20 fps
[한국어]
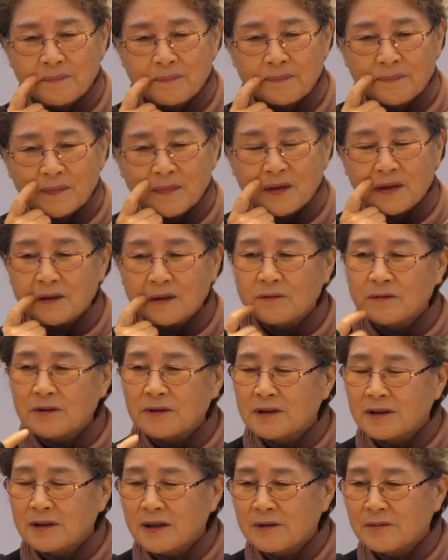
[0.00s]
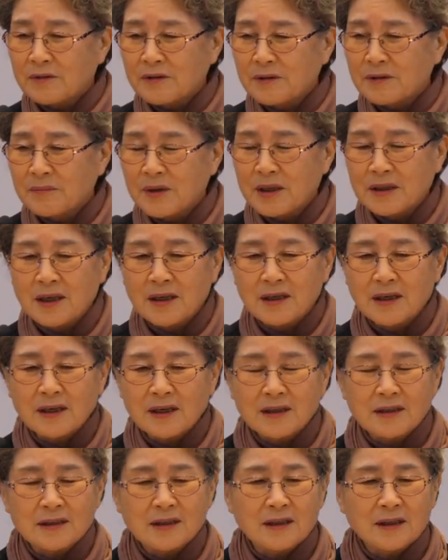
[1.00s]
내가 우리 사모님 맨날
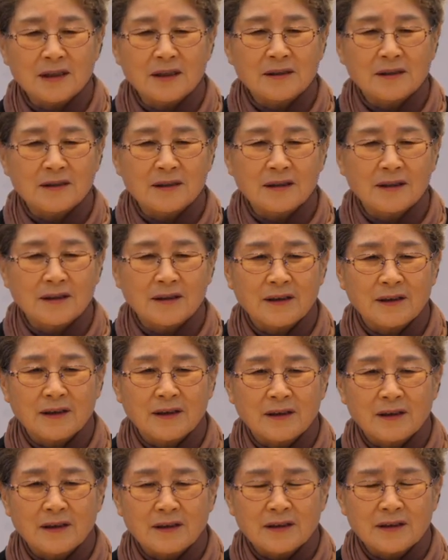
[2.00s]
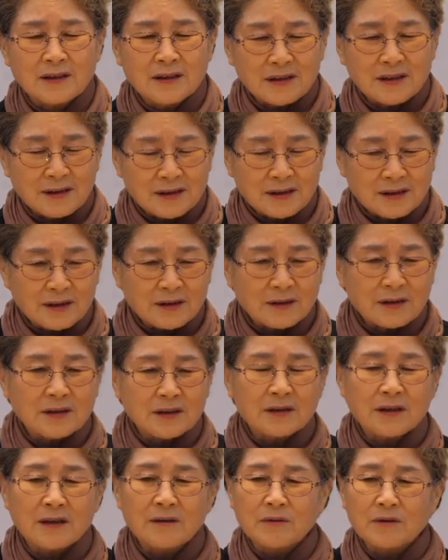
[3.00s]
하는 얘기 있어. 진짜 이
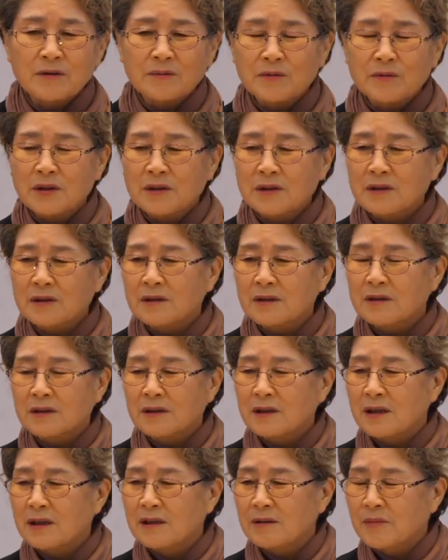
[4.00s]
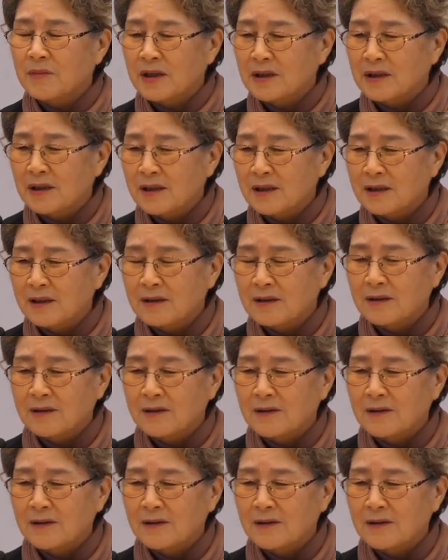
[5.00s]
사모님 여기서 일 제일 많이 해요.